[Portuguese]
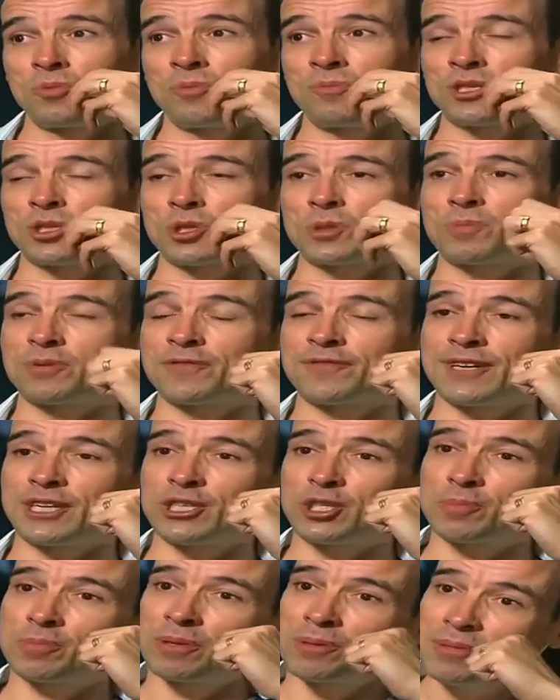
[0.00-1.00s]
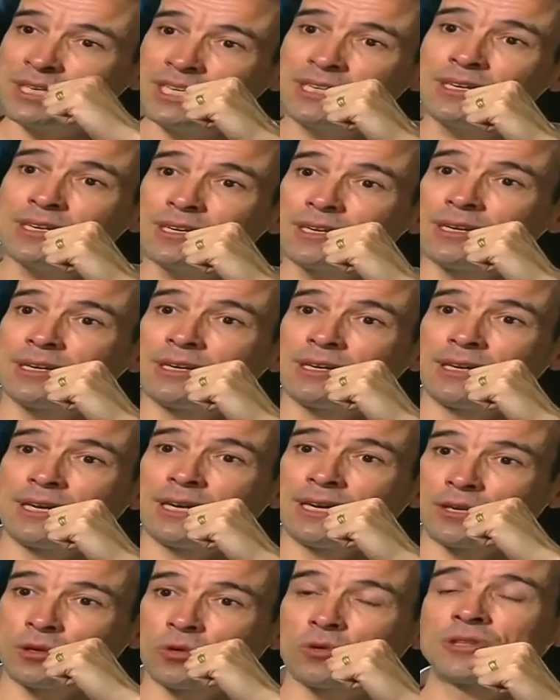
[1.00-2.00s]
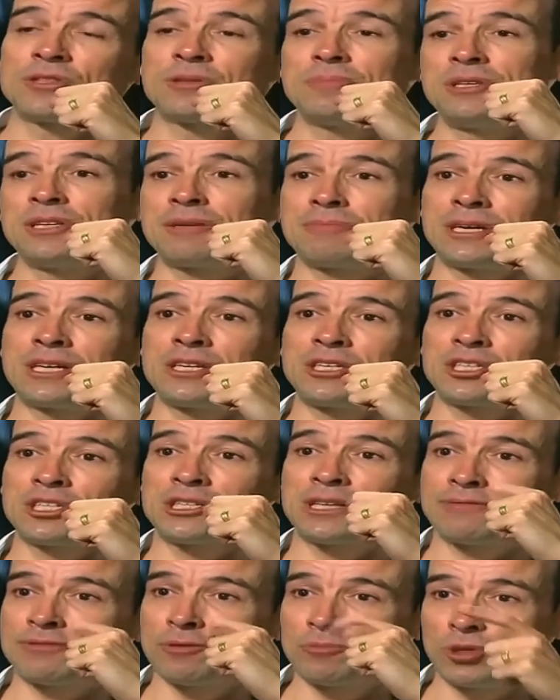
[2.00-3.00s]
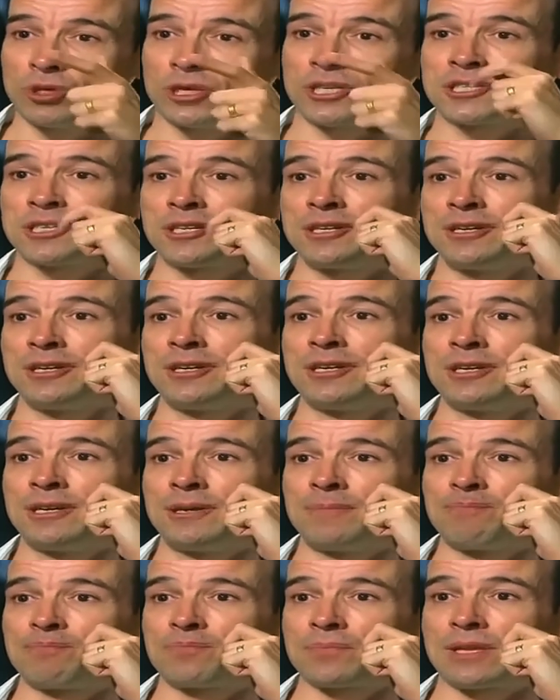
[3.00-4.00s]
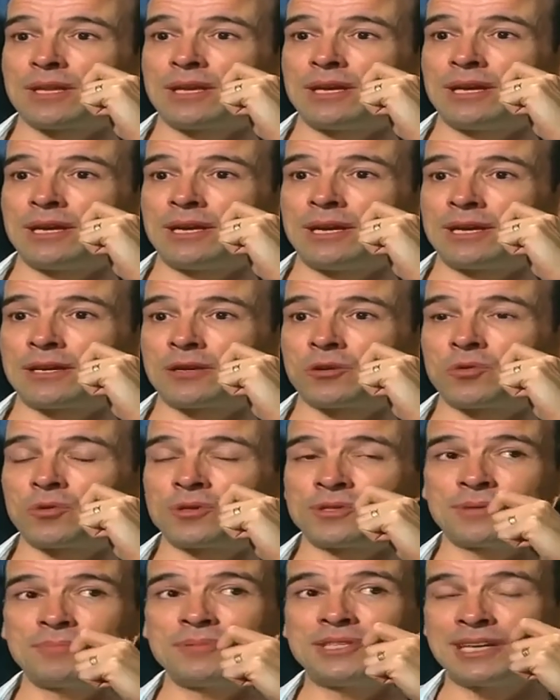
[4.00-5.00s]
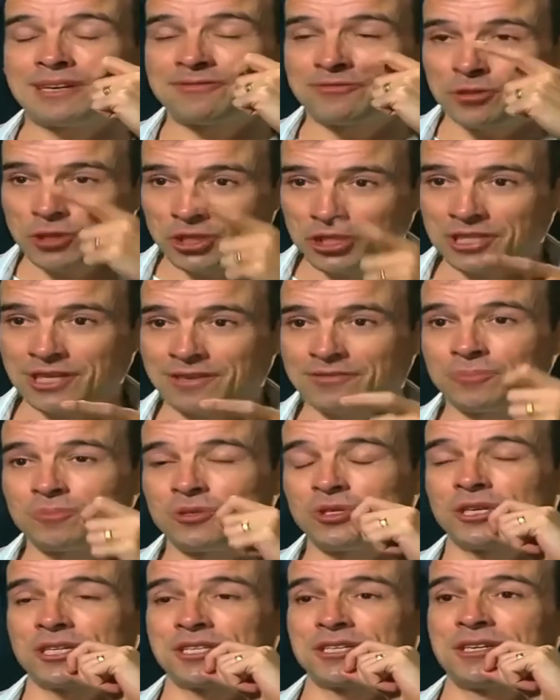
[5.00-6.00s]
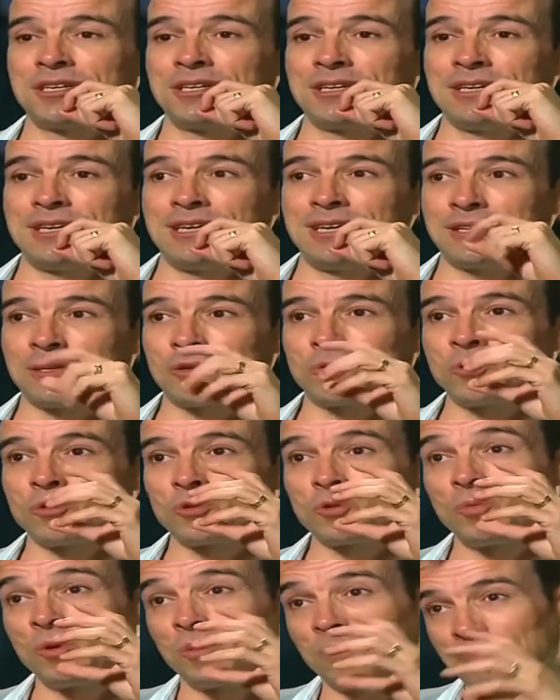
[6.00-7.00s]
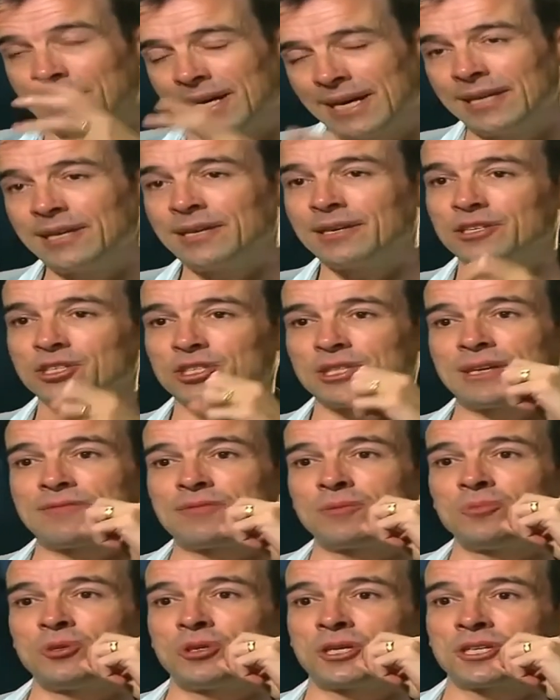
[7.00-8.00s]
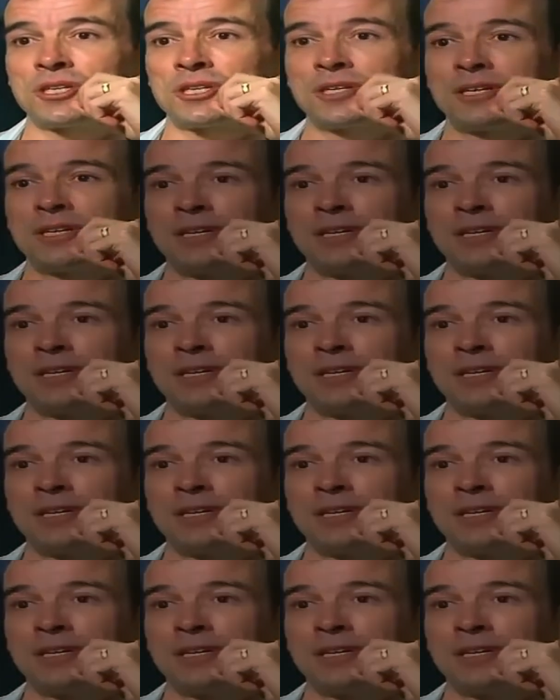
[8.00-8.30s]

momentos perfeitos para mim era quando a minha mãe estava melhor, era quando a minha avó estava melhor, era quando o meu pai estava melhor.